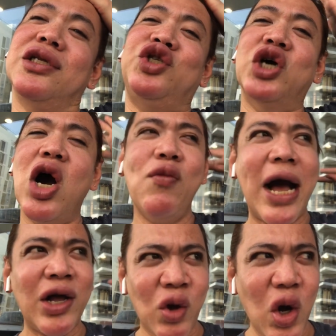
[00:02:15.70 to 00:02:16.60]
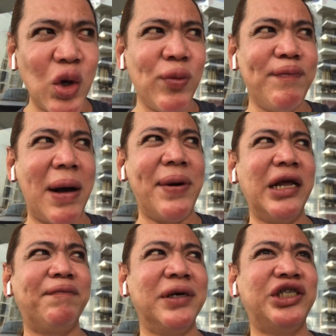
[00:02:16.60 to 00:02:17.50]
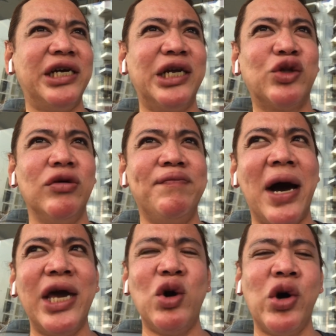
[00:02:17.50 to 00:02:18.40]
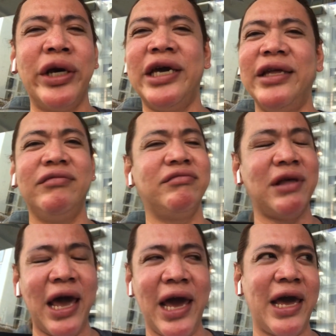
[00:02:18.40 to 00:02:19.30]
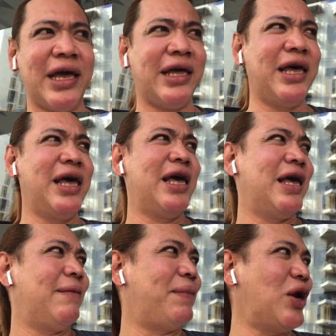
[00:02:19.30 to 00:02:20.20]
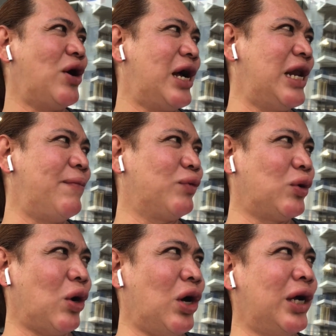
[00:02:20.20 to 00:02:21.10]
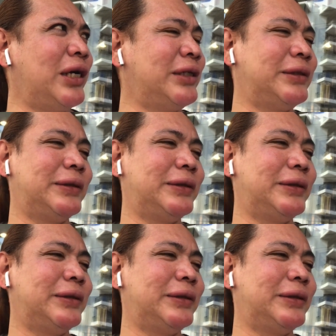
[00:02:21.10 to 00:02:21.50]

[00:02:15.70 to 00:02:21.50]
jowa ko kung babalik ba siya ng Dubai or hindi pero ang alam ko